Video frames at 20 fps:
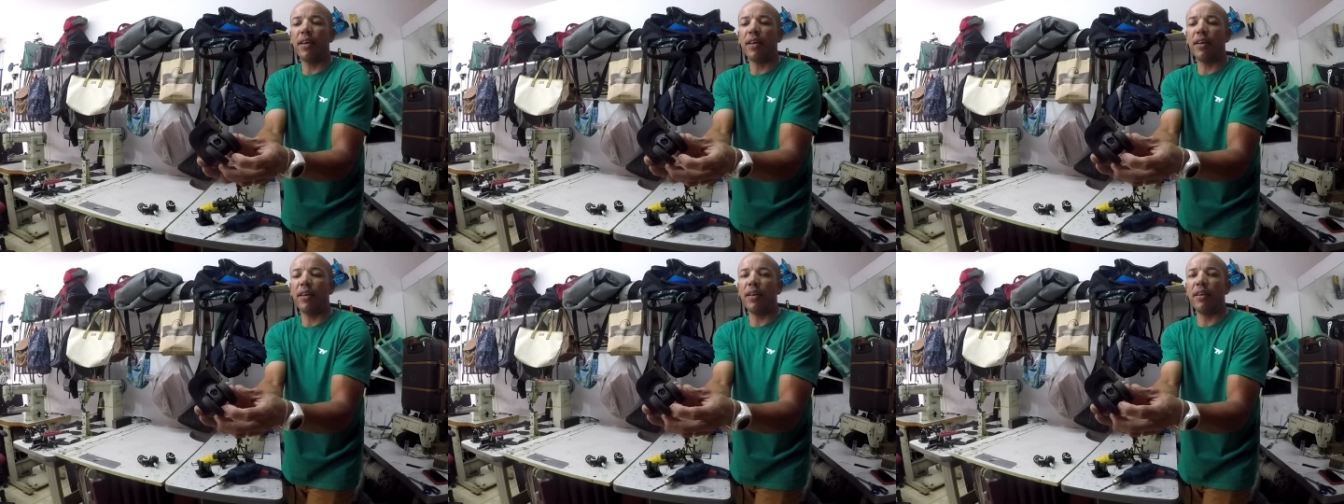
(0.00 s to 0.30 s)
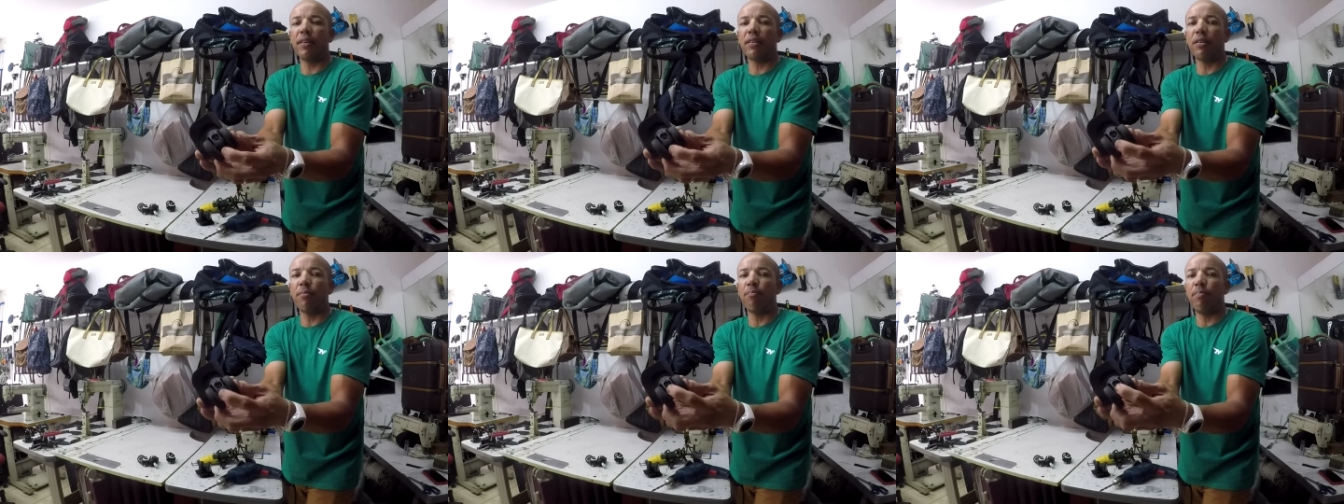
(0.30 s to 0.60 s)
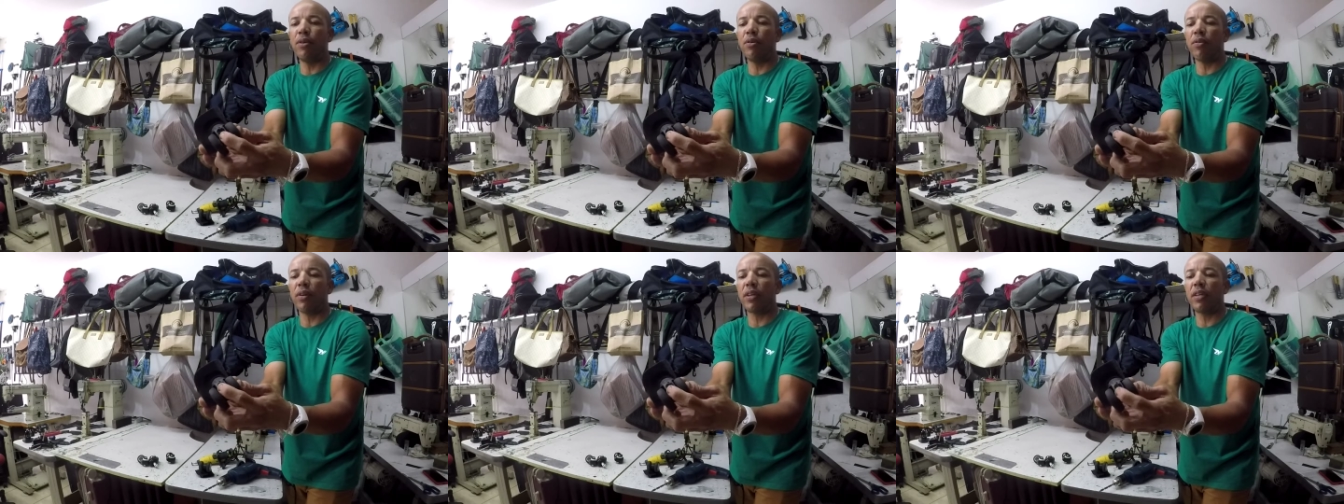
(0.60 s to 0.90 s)
esse
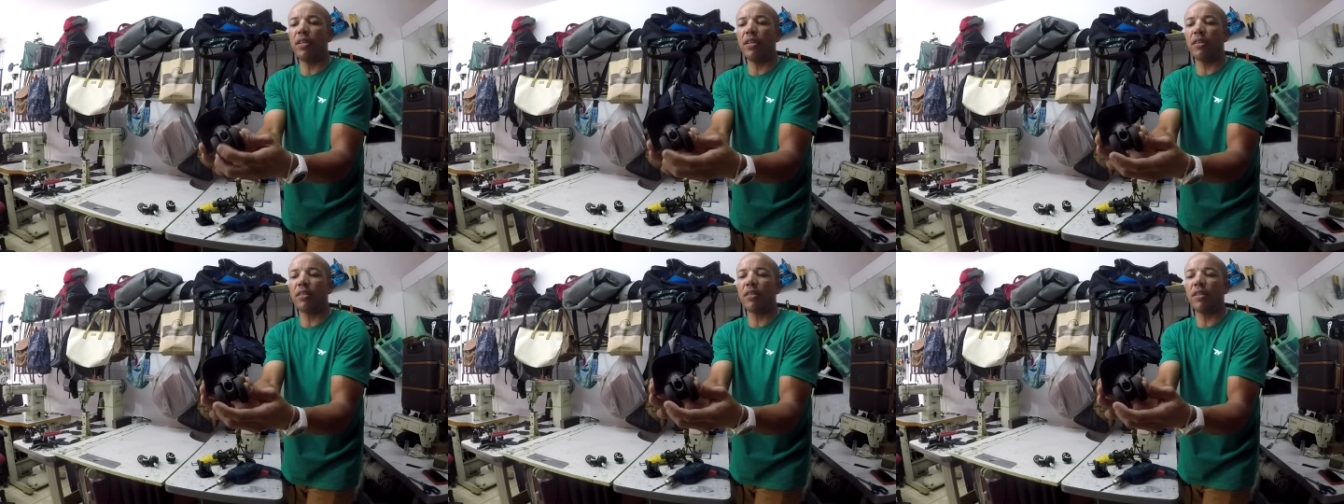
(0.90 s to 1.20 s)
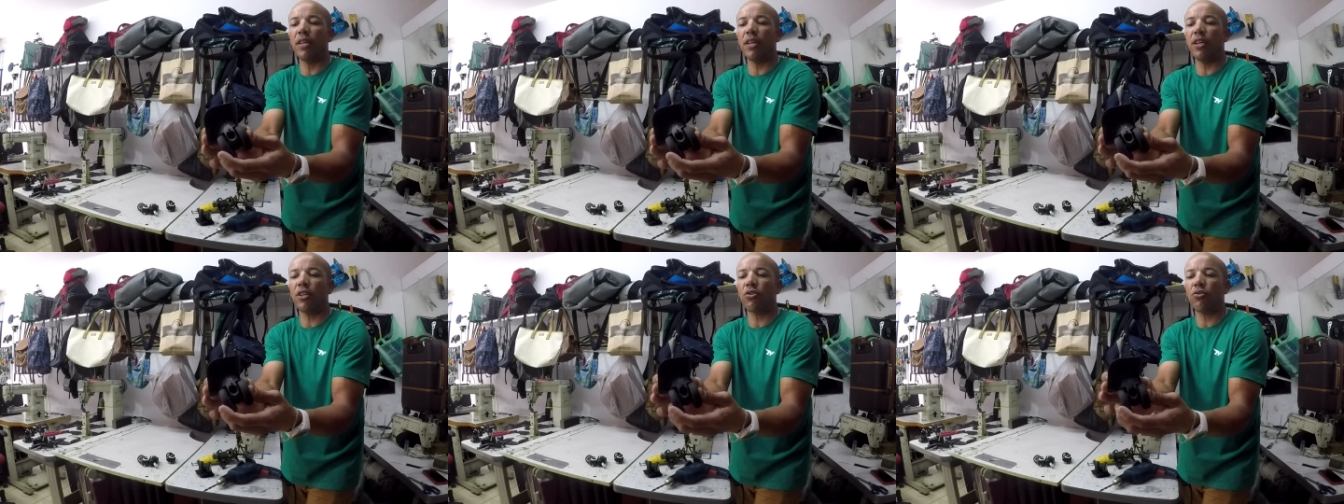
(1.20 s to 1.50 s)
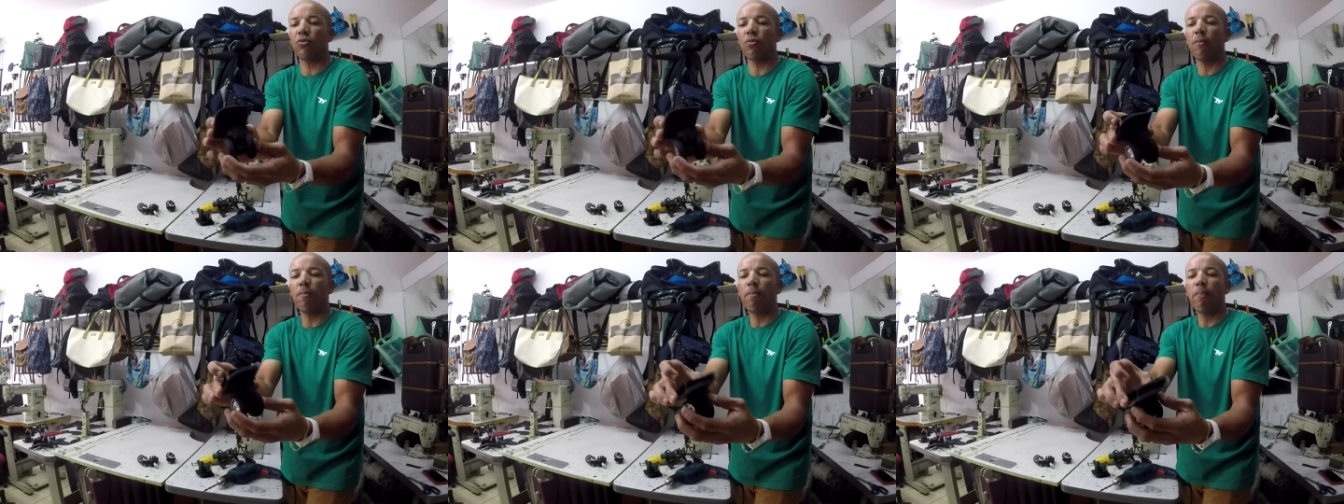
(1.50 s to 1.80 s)
pino aqui, esse
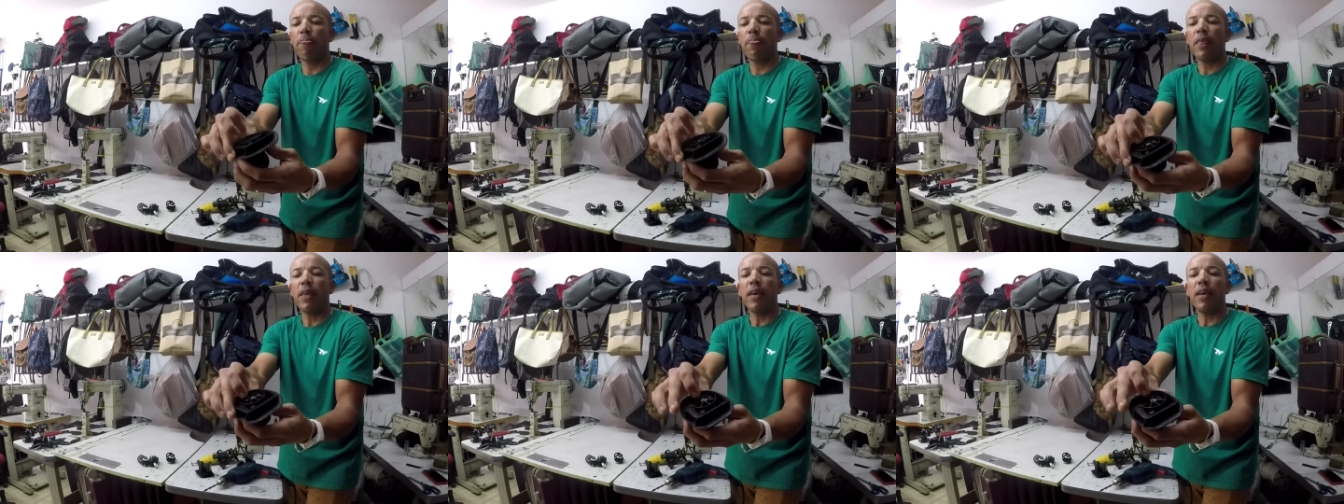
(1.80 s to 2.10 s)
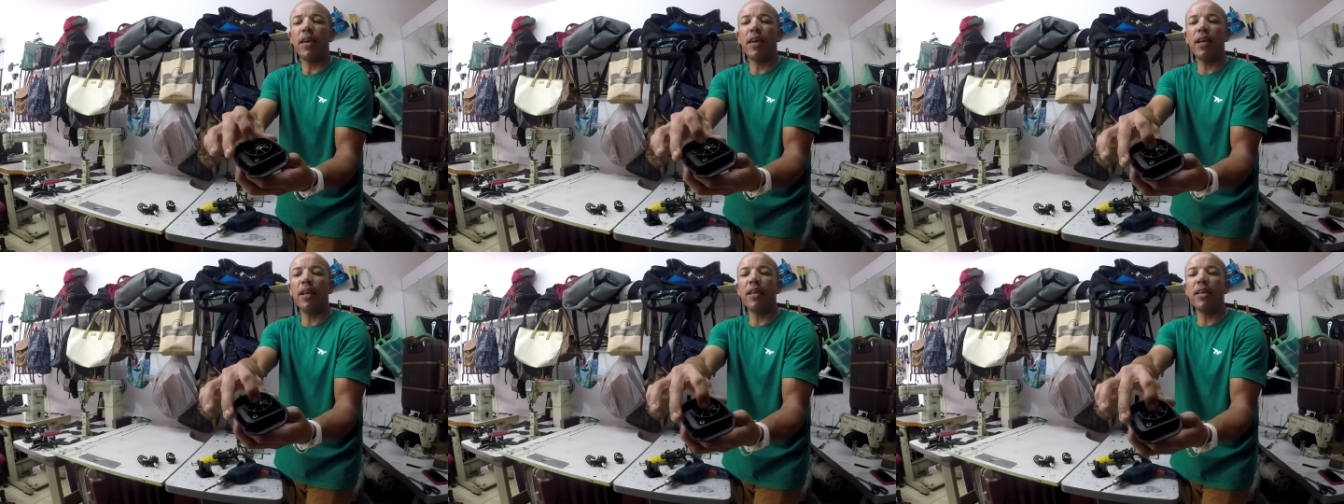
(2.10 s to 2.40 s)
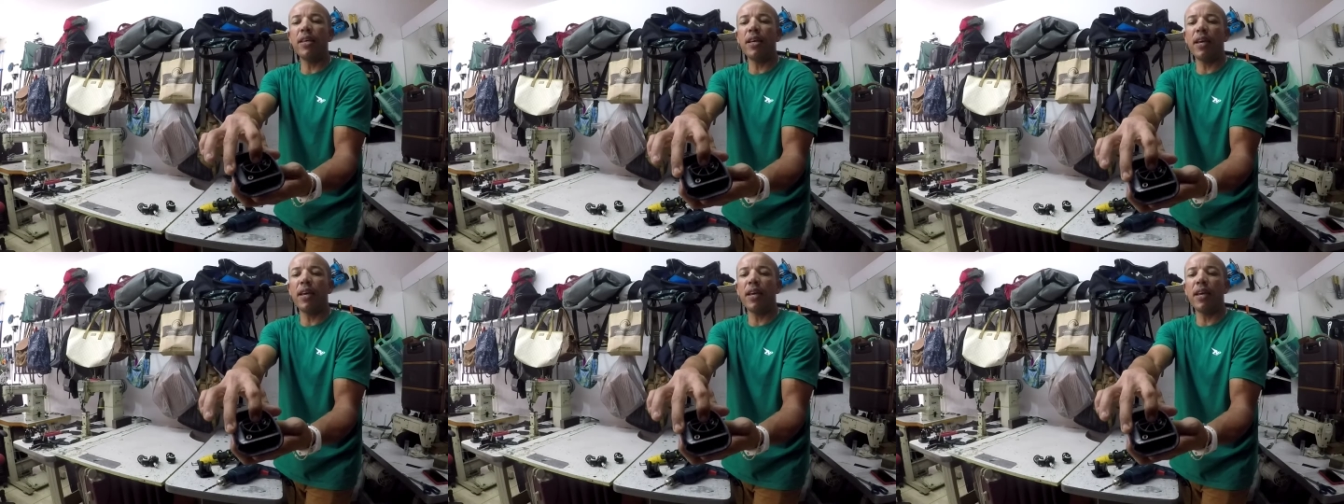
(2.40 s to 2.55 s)
eixo, ele